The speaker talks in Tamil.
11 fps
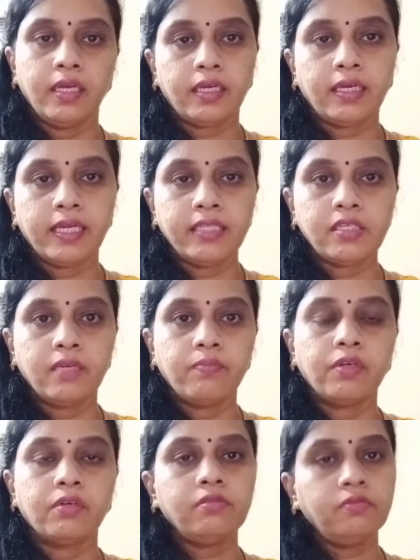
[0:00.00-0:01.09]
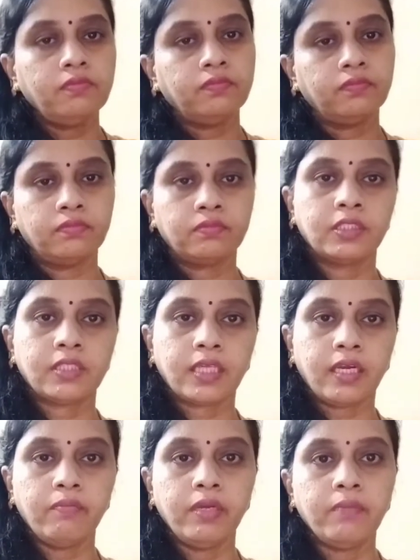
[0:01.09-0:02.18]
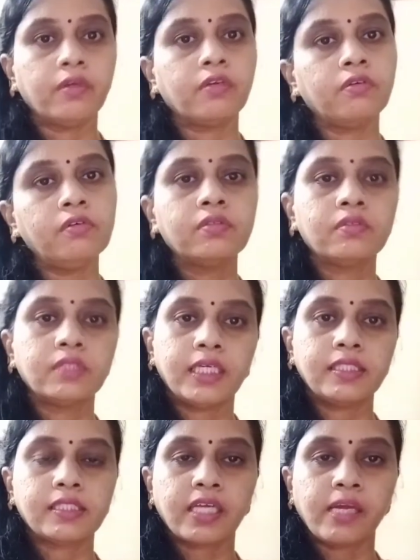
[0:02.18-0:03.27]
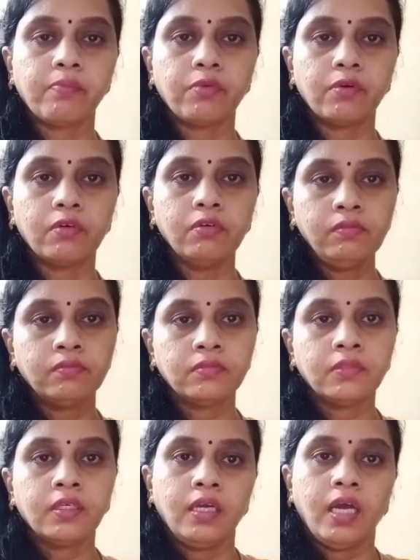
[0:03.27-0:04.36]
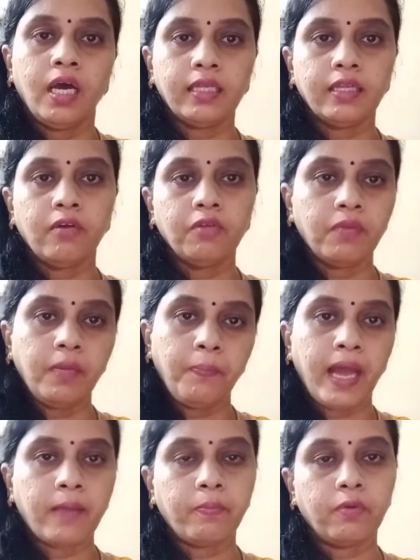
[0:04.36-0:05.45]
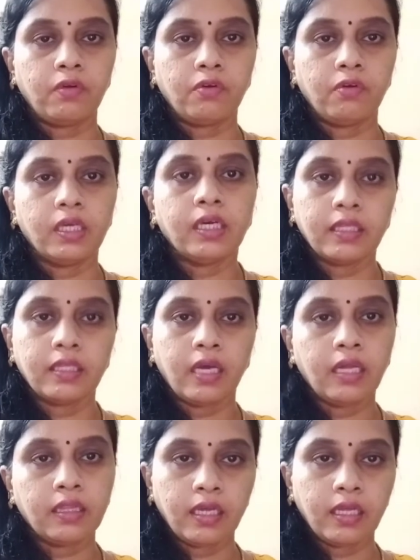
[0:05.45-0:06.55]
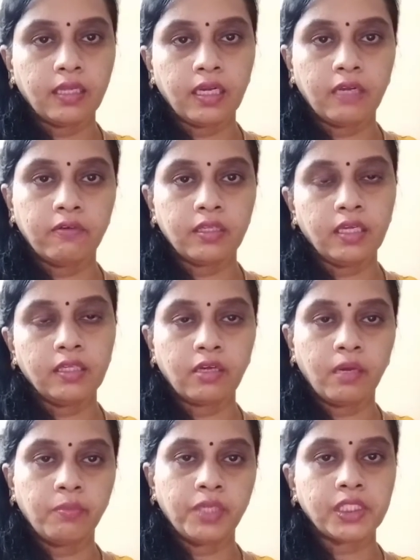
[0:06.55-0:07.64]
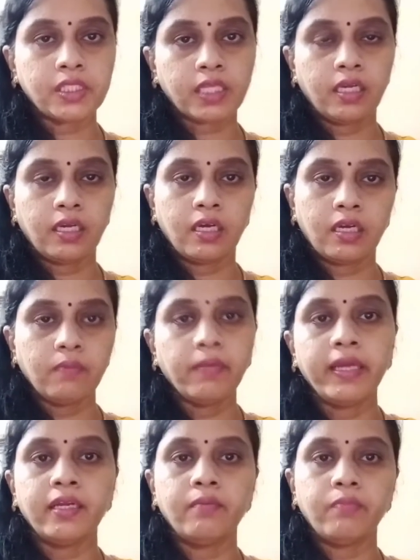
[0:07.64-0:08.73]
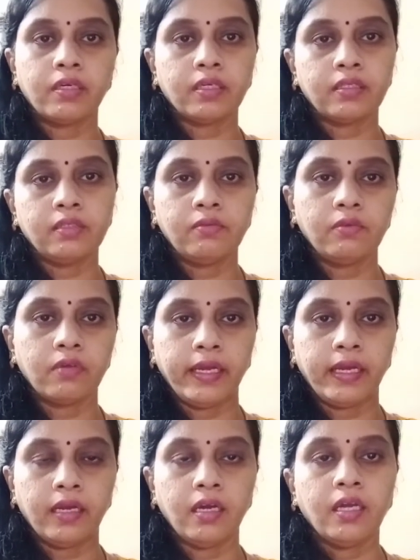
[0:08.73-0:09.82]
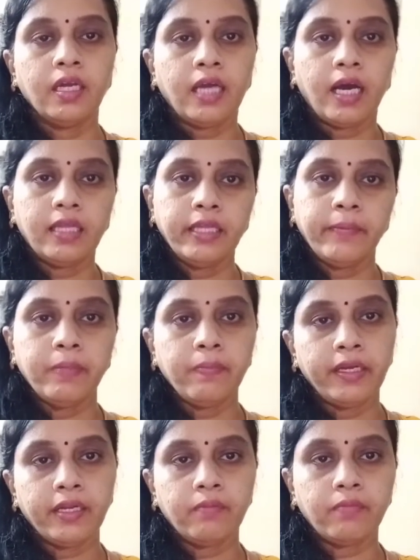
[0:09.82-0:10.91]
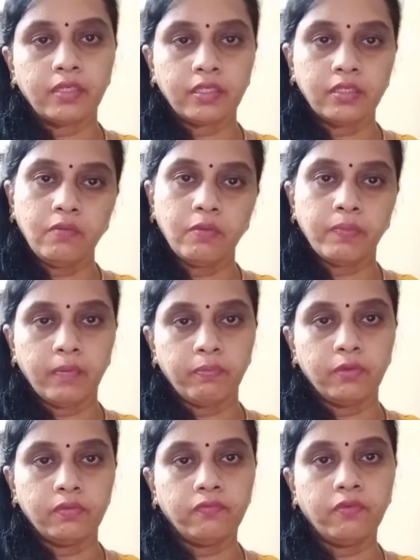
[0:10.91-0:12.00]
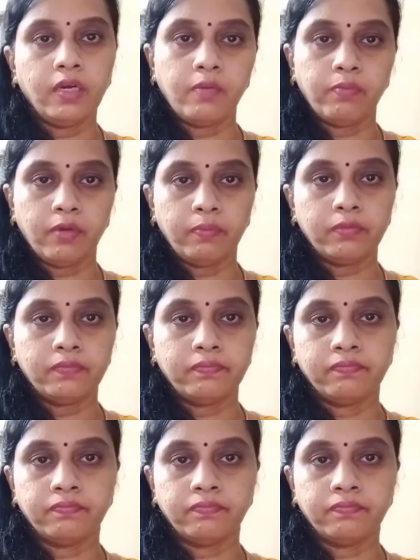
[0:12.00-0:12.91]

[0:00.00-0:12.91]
கிளென்சிங் பண்ணணும் ஸ்க்ரப்பிங் பண்ணணும் சன்ஸ்க்ரீன் போடணும் அதுக்கு தகுந்த மாதிரி பேக் போட்டுக்கோங்க அந்த அந்த அந்த அளவுக்கு தான் அந்த காம்பினேஷன் ஸ்கின்காரங்க மெயின்டைன் பண்ணுறது ஓகேங்களா அது எப்படி மெயின்டைன் பண்ணுறதுன்னு நம்ம பார்ப்போம் வாங்க பார்ப்போம்